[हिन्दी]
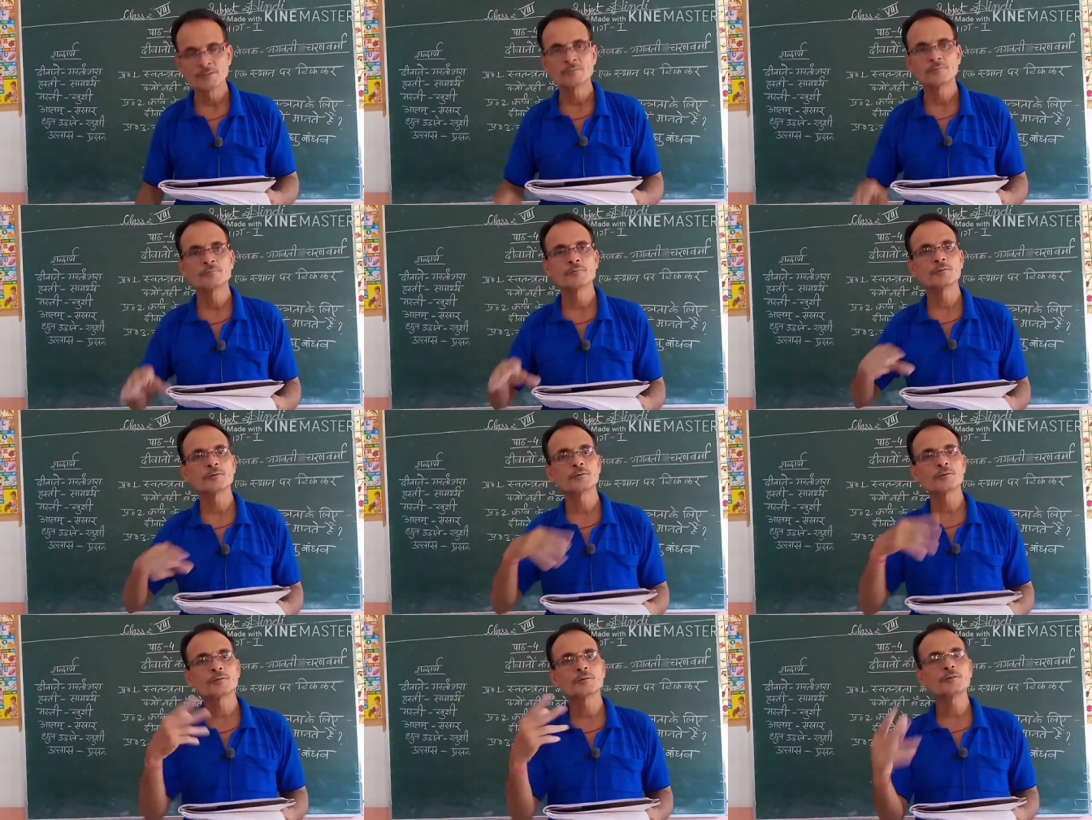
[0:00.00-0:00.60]
वो
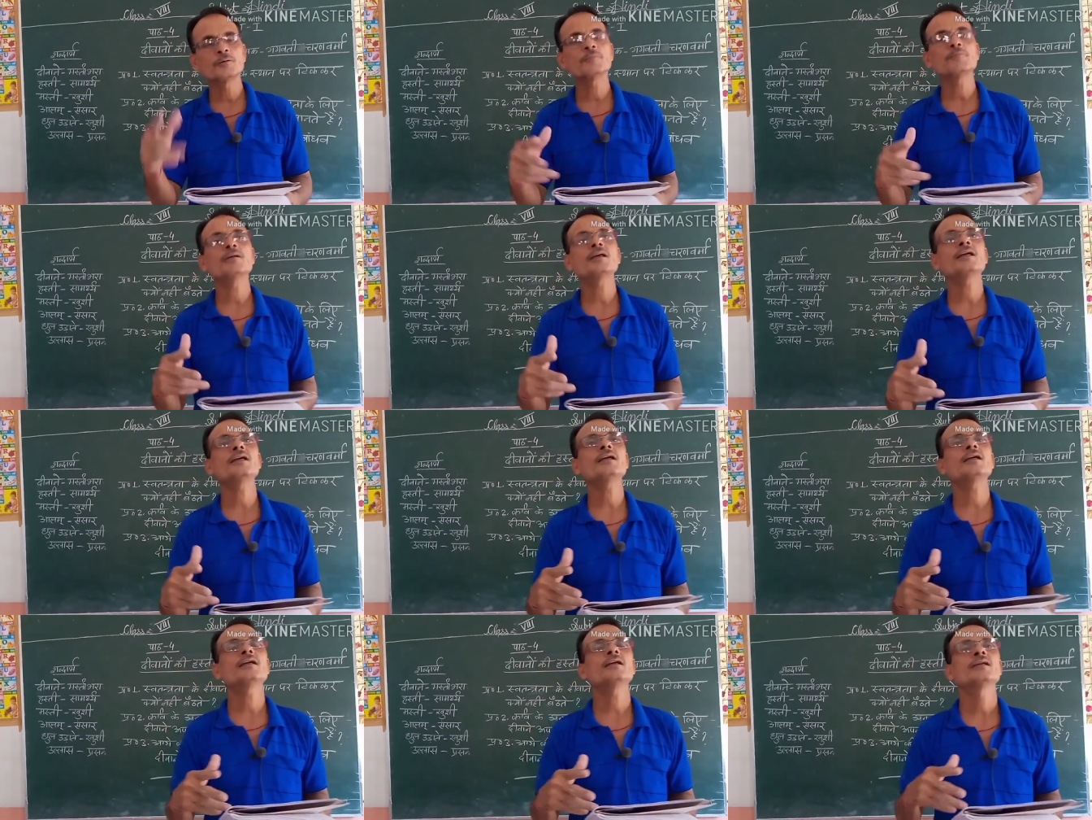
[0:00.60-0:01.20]
लोगों
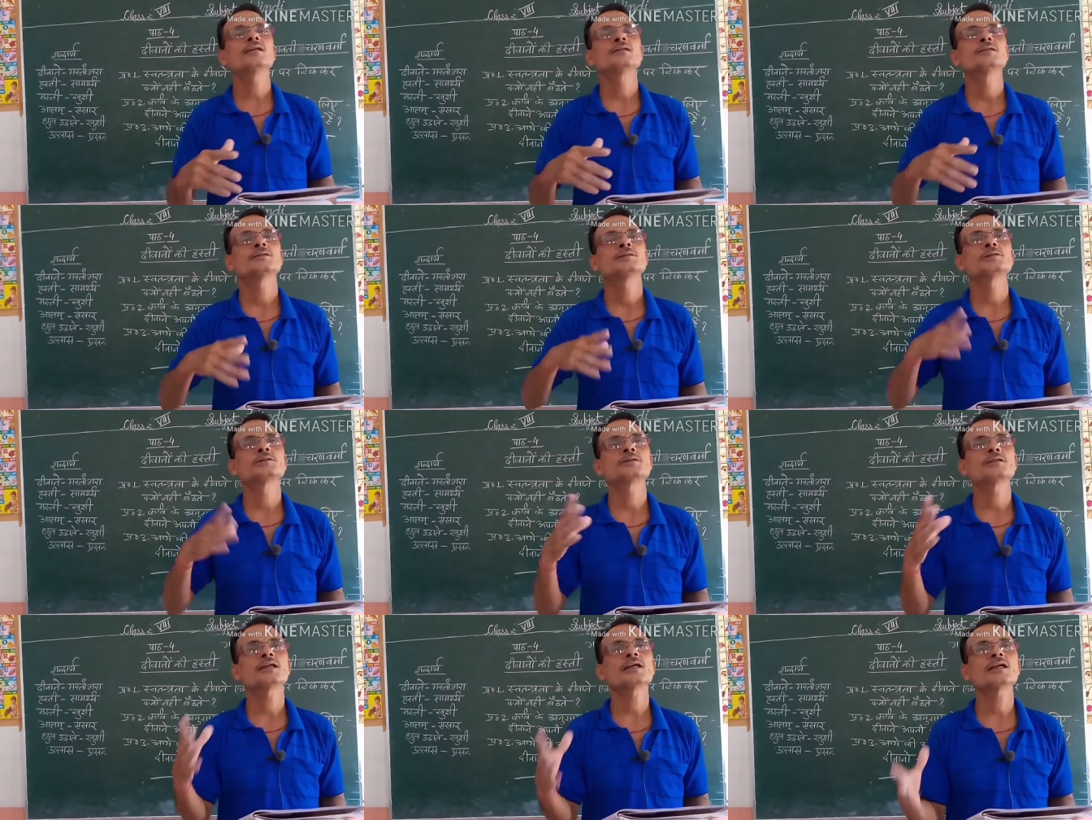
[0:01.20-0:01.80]
में
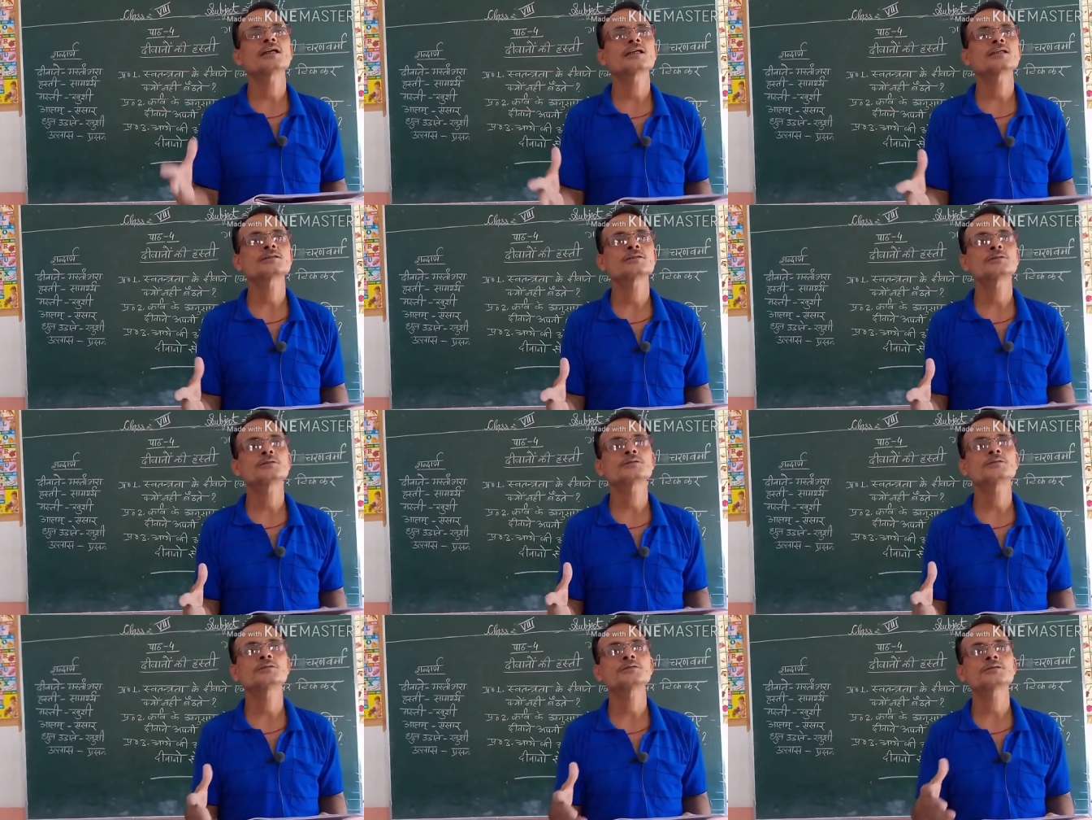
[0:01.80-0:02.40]
नया
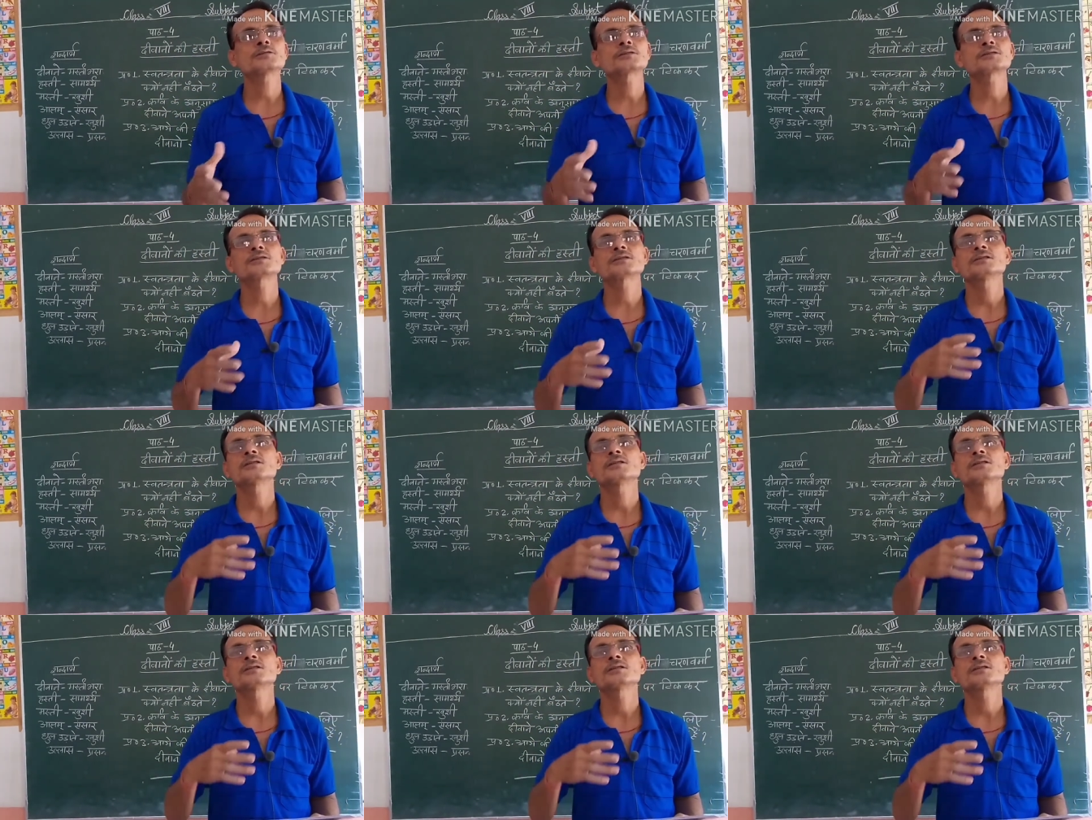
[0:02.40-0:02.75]
जोश